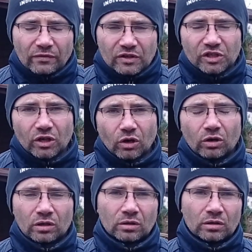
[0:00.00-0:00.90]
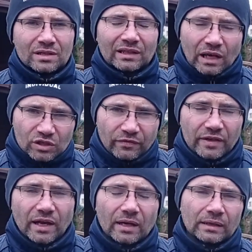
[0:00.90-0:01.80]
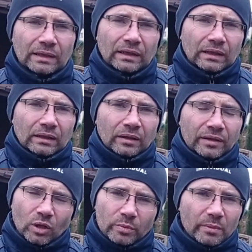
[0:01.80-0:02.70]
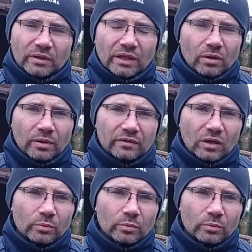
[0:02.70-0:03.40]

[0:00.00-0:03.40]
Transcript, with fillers: Waszego zaangażowania. Nie lubimy tego, prawda?